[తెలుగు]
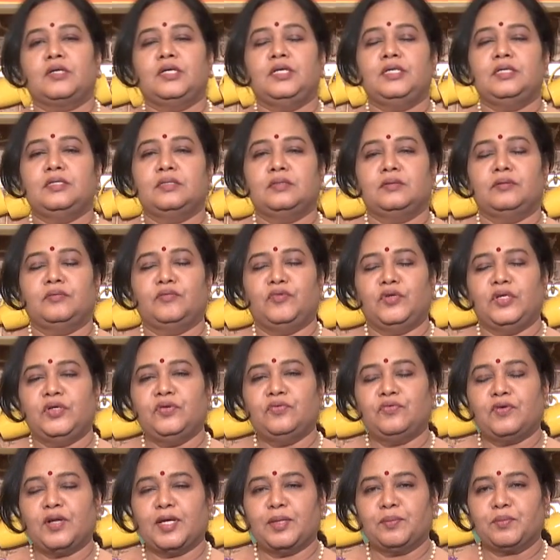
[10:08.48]
ఈ ఈ
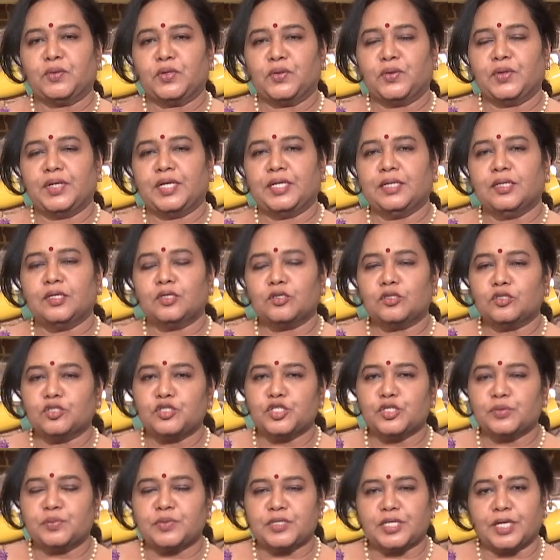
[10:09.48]
ఫ్లేమ్లోనే
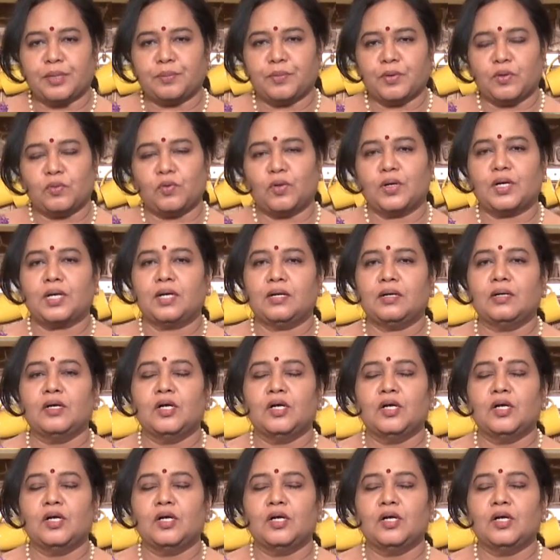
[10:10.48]
కొంచెం సేపు ఒక